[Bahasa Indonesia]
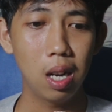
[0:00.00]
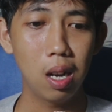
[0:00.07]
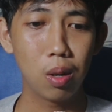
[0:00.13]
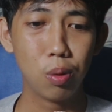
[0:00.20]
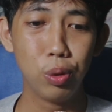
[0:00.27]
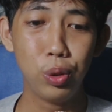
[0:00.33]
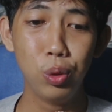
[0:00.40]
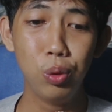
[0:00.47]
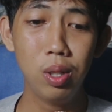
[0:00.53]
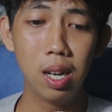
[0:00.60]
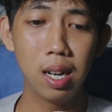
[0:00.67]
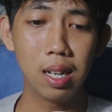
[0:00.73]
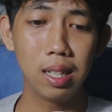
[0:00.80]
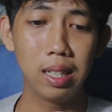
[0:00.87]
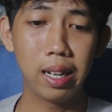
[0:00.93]
Aku
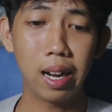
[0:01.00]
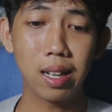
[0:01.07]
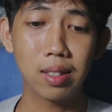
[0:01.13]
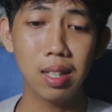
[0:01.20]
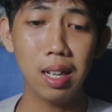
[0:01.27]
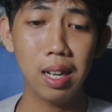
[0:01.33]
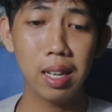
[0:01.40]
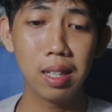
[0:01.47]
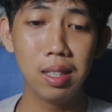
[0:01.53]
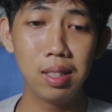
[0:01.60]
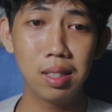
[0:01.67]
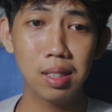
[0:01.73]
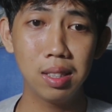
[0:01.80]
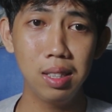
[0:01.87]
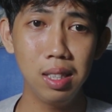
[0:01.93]
juga ngerasa kayak
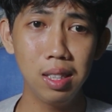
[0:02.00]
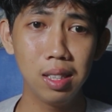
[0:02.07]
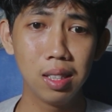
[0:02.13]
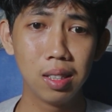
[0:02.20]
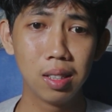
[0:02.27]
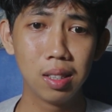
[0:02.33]
dicekik.